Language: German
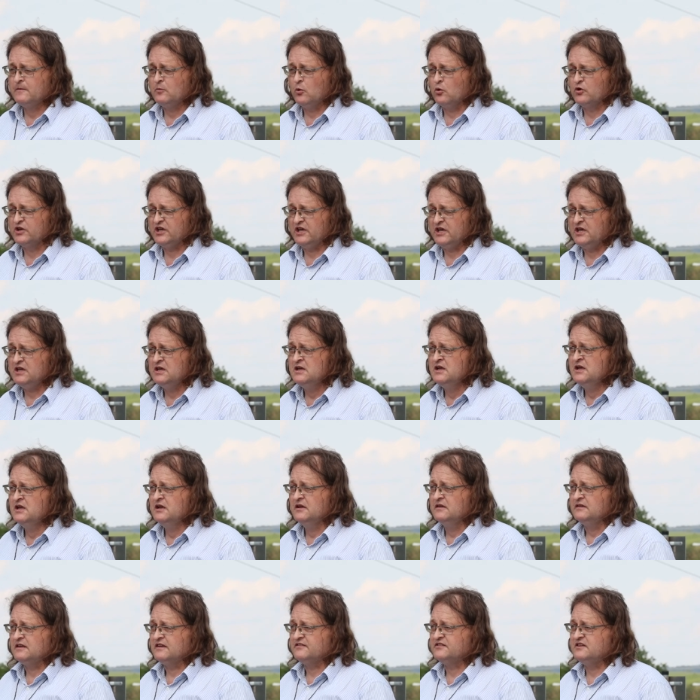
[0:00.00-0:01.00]
Okay,
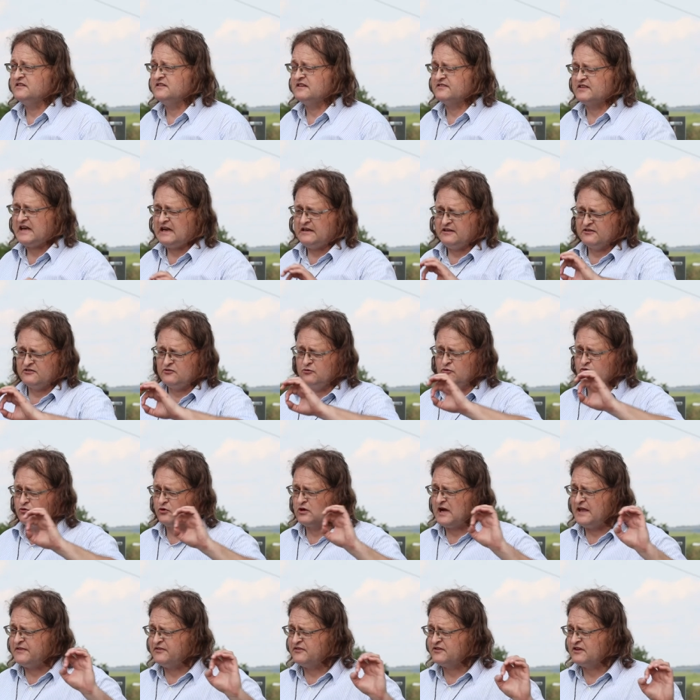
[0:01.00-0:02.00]
das sind jetzt alles nur so
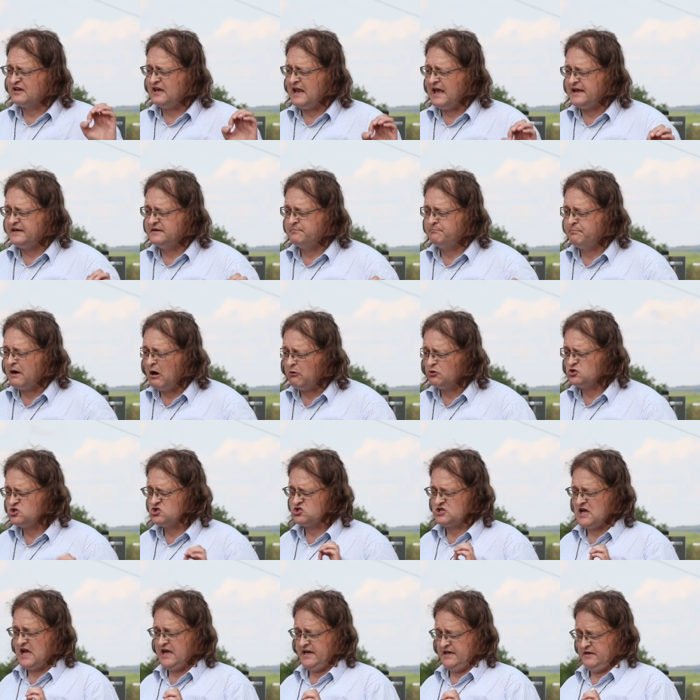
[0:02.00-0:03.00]
ganz kleine
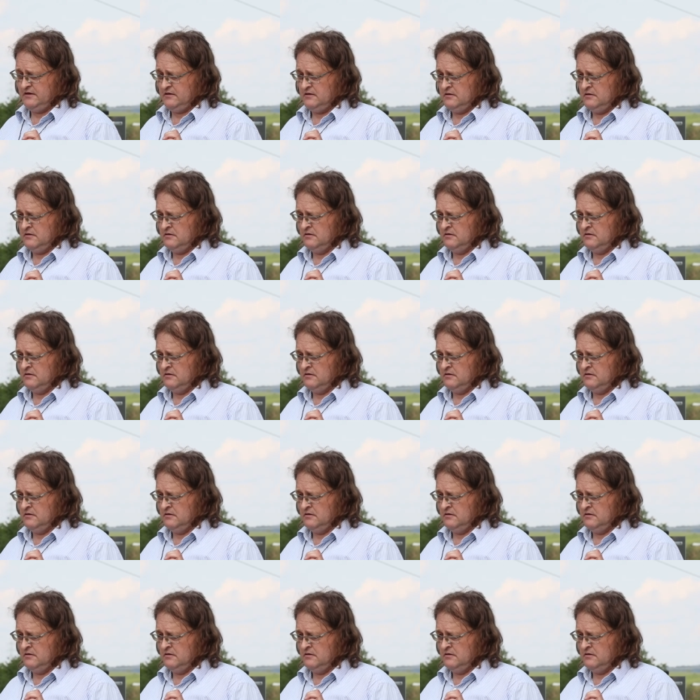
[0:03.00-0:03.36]
Bausteine.